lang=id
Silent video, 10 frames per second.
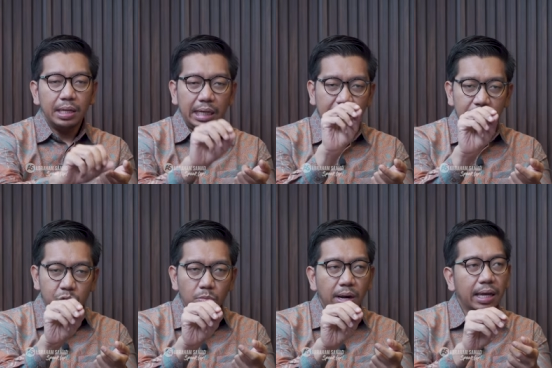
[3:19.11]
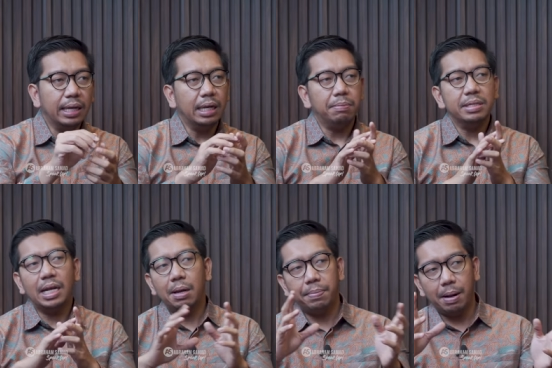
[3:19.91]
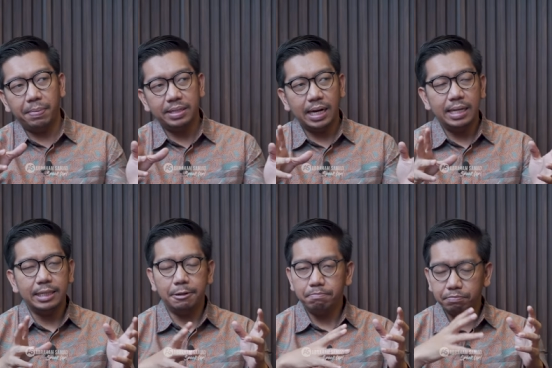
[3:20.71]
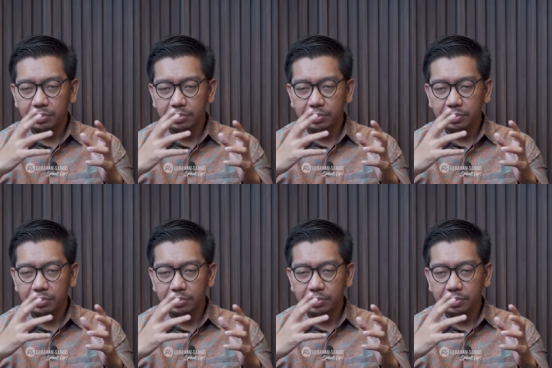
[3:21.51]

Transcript: Kita hmm. zoom lagi nih, misalnya perampasan aset.